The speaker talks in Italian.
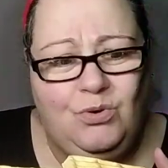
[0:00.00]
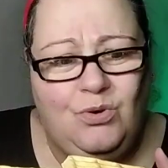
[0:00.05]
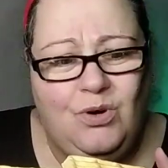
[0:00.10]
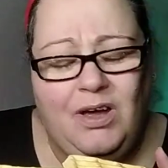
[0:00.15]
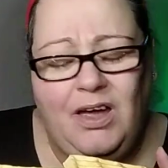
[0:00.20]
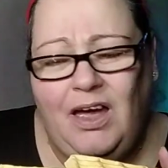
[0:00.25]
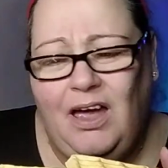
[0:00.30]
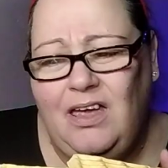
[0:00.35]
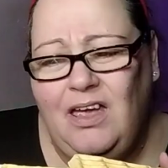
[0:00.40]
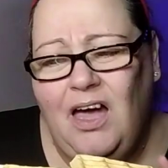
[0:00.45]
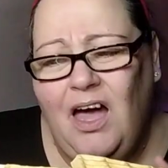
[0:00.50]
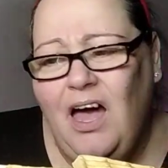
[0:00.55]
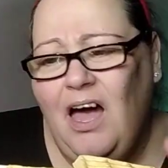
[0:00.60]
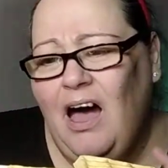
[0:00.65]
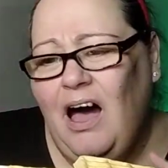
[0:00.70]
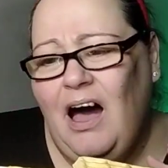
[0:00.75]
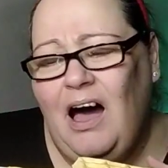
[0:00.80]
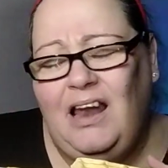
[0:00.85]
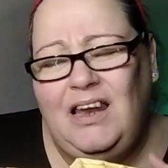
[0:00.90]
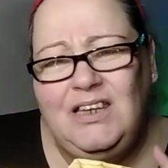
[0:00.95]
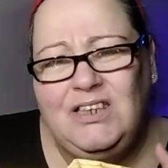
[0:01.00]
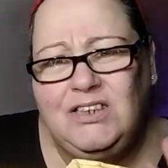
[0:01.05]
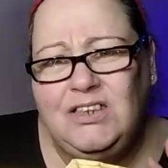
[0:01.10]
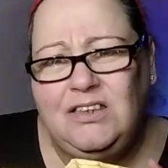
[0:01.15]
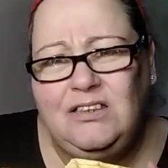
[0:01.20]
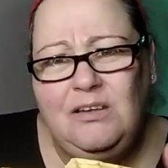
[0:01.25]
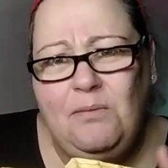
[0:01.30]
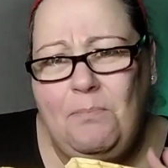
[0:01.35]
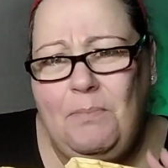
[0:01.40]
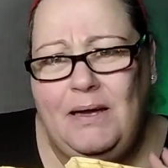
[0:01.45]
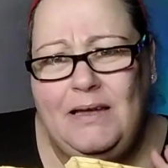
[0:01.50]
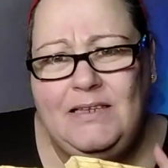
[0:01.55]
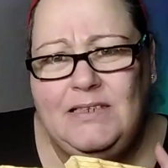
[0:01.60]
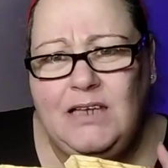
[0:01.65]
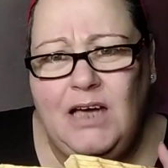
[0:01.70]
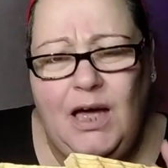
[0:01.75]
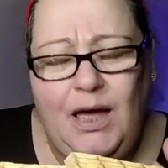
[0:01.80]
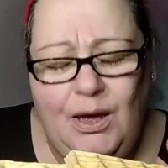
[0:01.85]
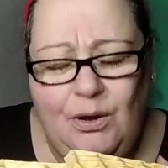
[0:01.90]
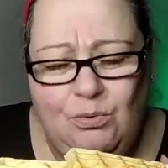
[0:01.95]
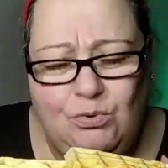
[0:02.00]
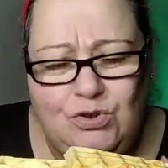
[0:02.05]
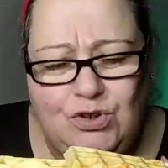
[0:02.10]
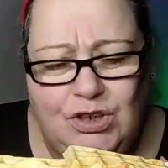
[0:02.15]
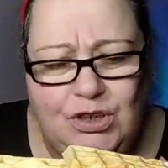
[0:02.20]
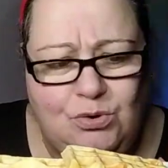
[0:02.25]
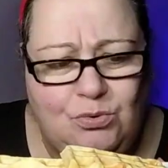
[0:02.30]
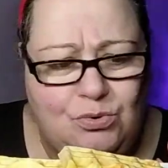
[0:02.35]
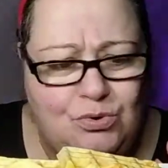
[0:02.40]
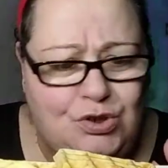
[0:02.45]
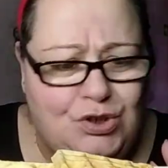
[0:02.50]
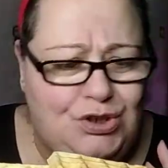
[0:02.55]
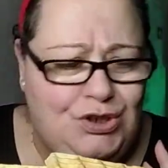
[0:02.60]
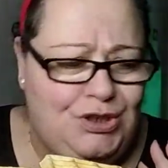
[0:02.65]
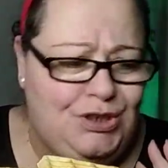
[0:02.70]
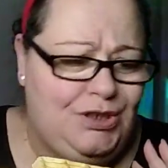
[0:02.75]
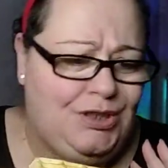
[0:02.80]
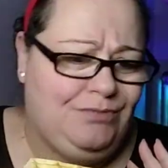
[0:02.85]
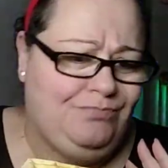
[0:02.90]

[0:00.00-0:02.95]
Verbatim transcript: ok, alle sette e mezza ero già in cucina.